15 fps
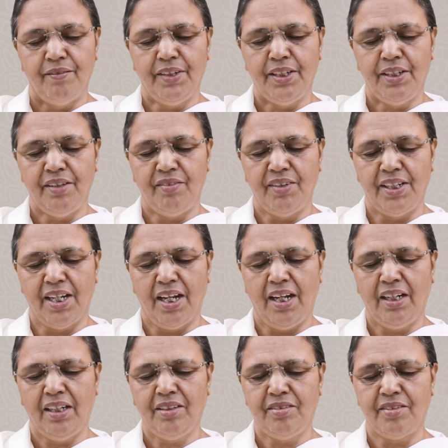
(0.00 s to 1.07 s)
வீடு
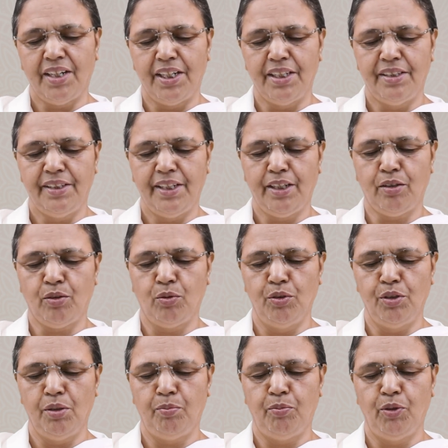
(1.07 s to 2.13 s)
வீடாக செய்தியை
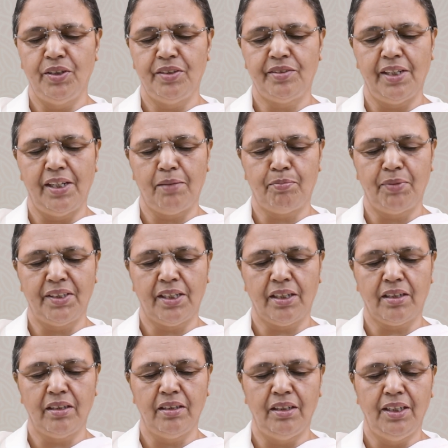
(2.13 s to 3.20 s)
கொண்டு போய்
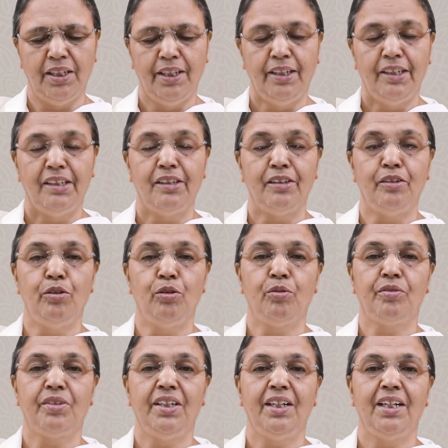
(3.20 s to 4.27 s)
சேர்ப்பதற்கு
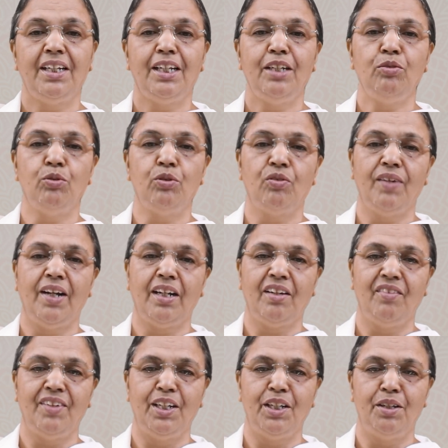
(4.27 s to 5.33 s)
யுக்திகளை
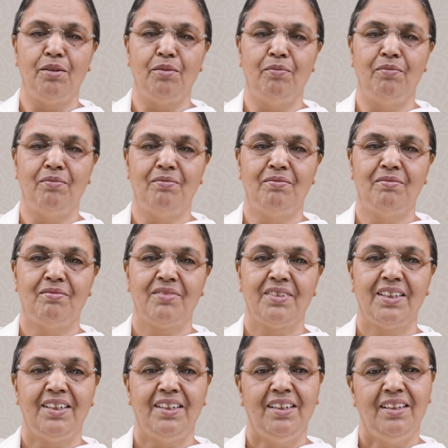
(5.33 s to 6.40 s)
உருவாக்க வேண்டும்
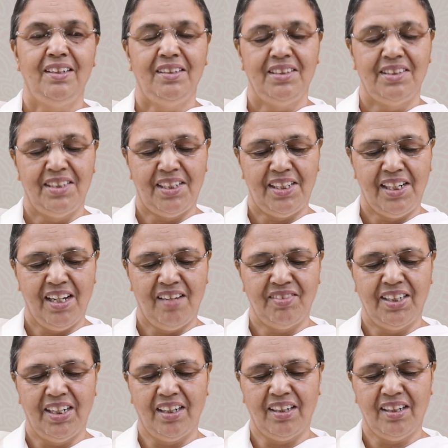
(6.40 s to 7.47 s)

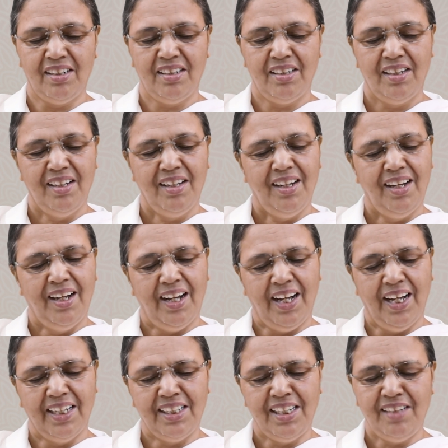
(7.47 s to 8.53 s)
இரண்டாவதாக
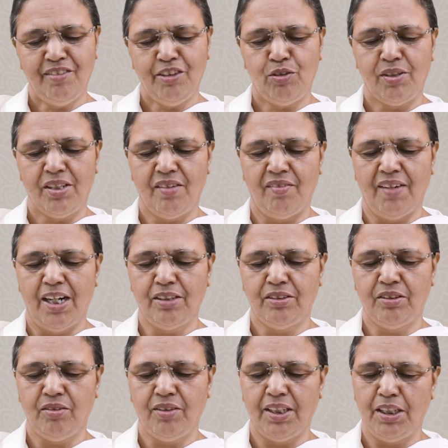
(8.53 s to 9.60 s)
அனைவருடைய
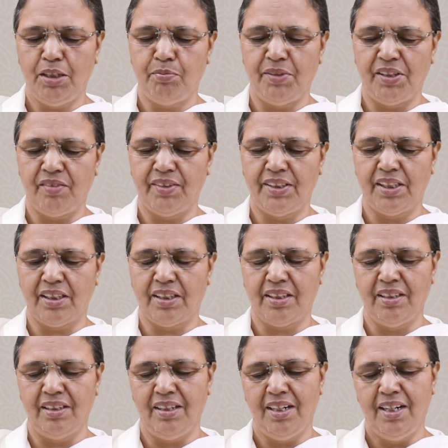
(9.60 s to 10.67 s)
வாழ்த்துக்களை
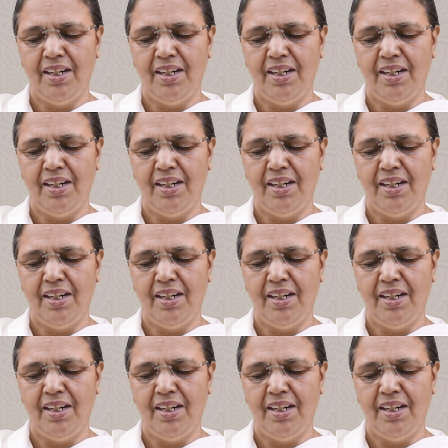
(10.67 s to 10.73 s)
பெறுவதற்கு